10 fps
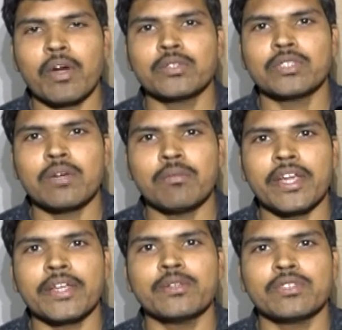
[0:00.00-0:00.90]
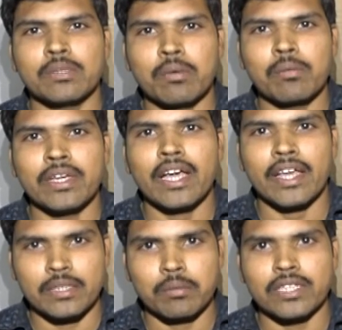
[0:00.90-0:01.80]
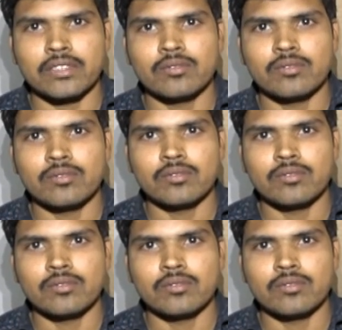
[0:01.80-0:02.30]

పరశురామ్ ఎట్ న్యూస్ రిపబ్లిక్ హైదరాబాద్